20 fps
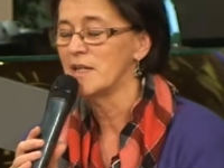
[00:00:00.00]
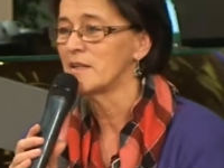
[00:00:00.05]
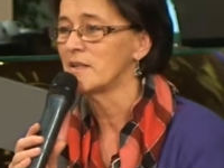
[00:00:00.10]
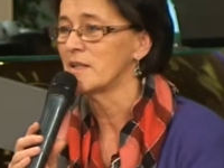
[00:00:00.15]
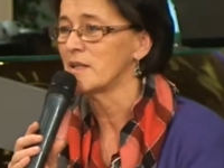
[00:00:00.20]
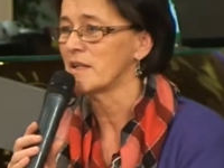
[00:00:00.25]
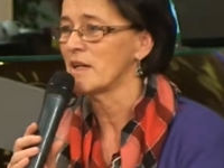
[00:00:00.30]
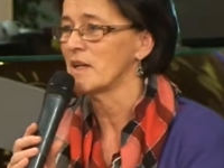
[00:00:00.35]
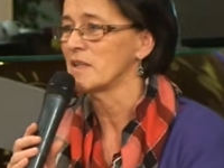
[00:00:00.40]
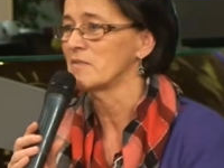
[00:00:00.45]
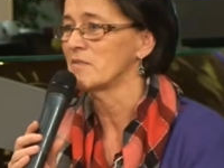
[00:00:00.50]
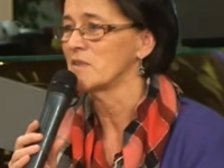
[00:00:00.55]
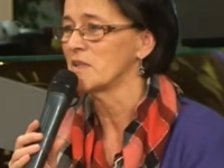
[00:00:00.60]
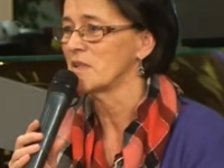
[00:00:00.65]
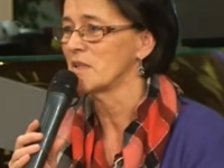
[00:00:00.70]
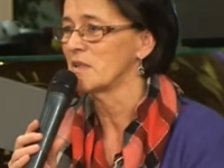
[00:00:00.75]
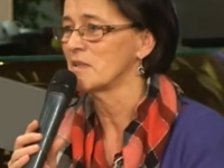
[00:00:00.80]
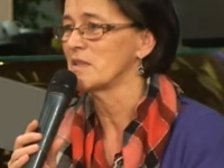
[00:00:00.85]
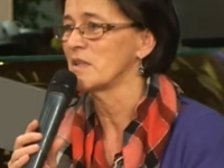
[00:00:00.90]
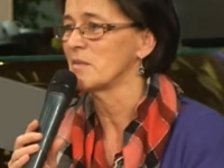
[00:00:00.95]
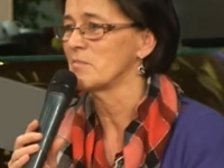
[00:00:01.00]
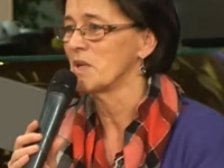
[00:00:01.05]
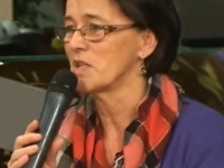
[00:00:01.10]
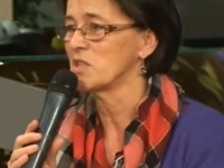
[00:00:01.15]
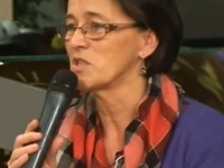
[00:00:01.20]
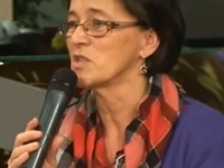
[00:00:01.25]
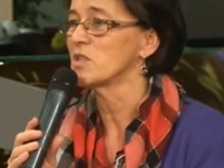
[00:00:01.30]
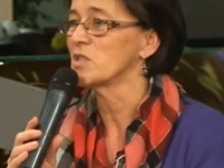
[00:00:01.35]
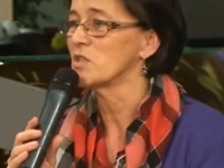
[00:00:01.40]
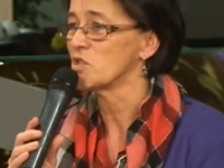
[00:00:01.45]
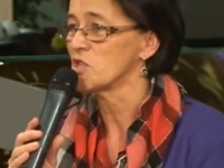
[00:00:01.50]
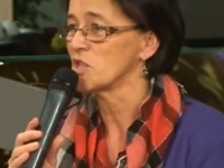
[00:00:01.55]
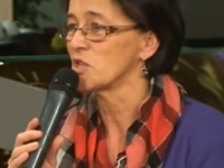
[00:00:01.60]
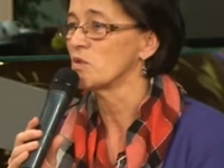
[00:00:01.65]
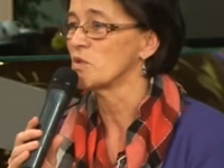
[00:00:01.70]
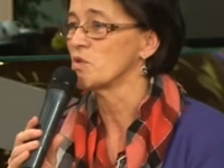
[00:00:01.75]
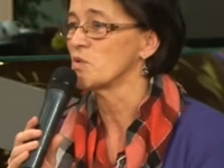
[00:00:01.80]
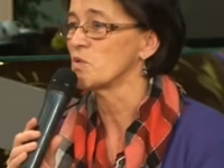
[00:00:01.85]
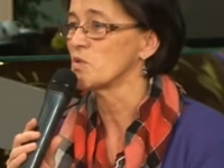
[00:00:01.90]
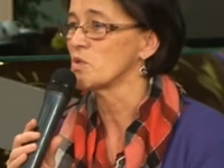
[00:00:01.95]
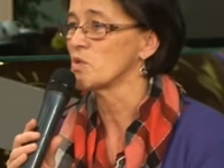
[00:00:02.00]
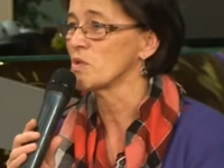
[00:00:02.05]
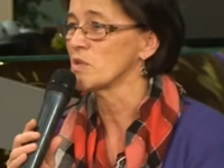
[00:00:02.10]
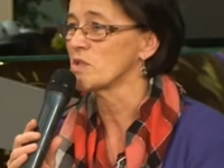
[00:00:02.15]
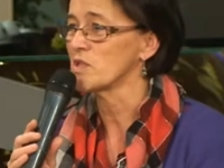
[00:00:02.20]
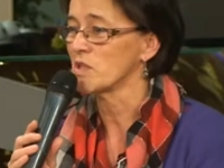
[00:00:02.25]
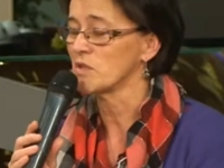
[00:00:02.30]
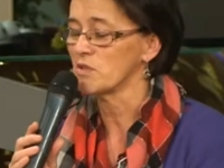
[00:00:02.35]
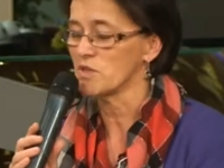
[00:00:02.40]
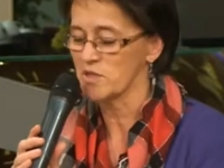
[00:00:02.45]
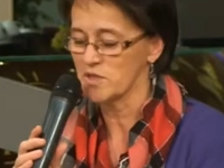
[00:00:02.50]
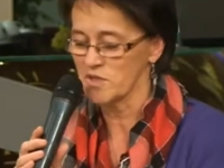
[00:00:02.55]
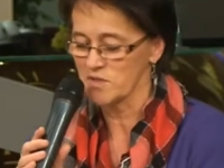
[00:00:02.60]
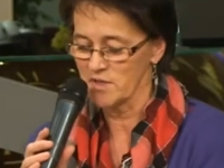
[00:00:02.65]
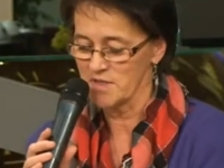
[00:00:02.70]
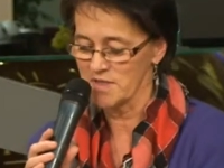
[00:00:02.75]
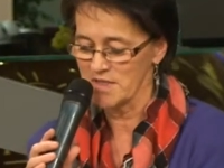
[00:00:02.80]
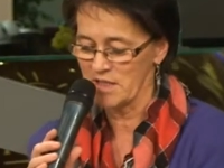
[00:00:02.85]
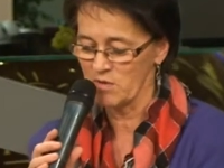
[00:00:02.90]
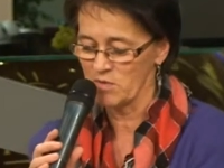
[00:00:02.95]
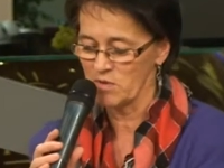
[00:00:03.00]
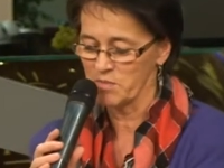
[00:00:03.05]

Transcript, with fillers: na kanwie, na, na bazie czegoś już, czegoś, co zostało